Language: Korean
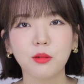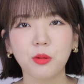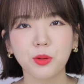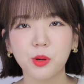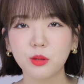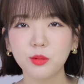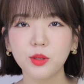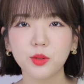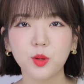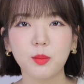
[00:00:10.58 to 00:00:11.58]
어,
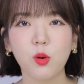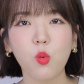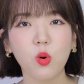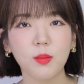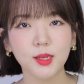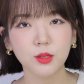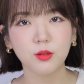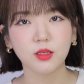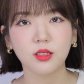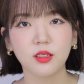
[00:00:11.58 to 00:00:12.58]
여러분들도 아마 공감하실
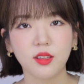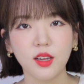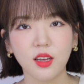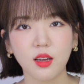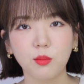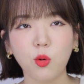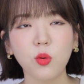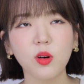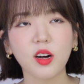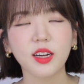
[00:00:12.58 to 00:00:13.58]
것 같은데
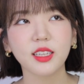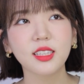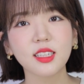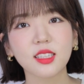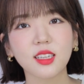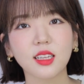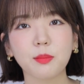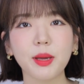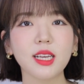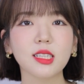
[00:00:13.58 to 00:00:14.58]
뭔가 인스타나
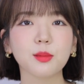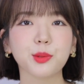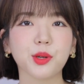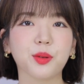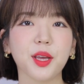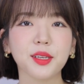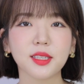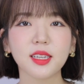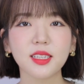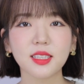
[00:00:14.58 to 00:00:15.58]
페이스북 이런
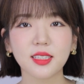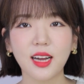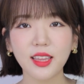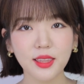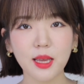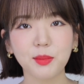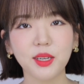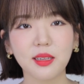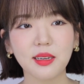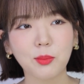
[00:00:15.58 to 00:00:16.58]
SNS
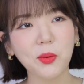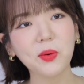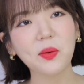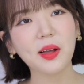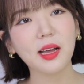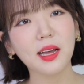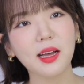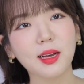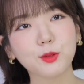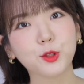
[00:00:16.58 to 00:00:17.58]
핫템은 뭔가
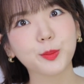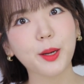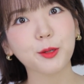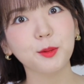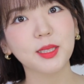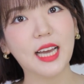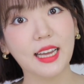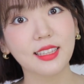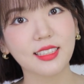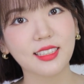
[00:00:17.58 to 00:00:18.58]
구매하고 싶지
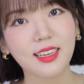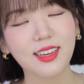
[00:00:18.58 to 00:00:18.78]
않는